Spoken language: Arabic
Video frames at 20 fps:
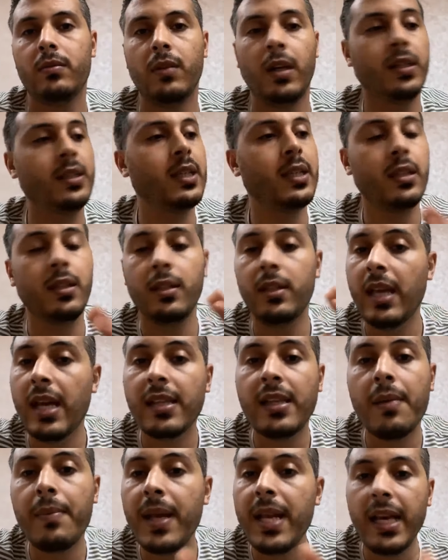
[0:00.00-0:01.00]
عندك انت
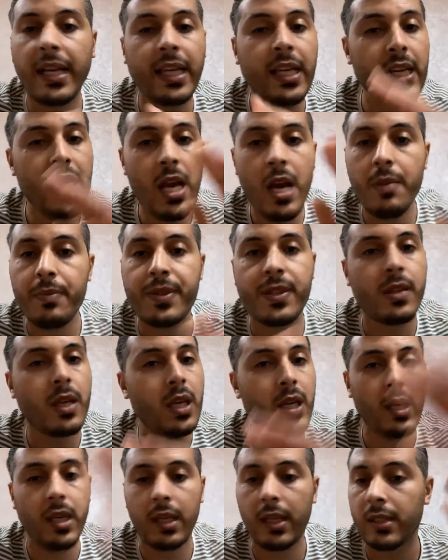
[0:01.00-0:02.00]
دابا الحكي الحبس
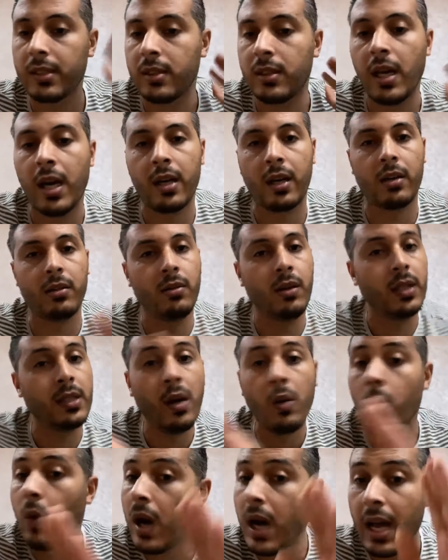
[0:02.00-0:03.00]
كي كدار هذا
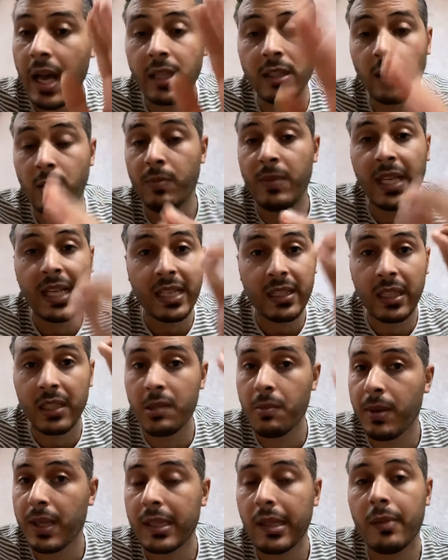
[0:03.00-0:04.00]
هو ملي
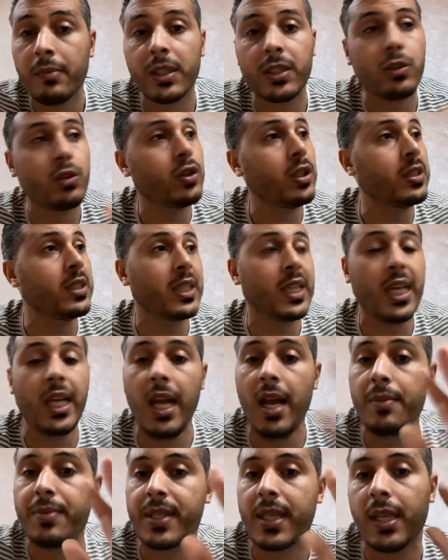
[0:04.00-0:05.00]
كتخدم بهاد لا ميثود عندك كي
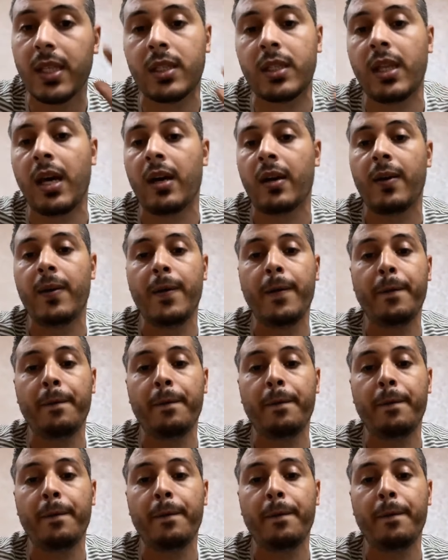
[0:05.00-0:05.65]
الحبس كدار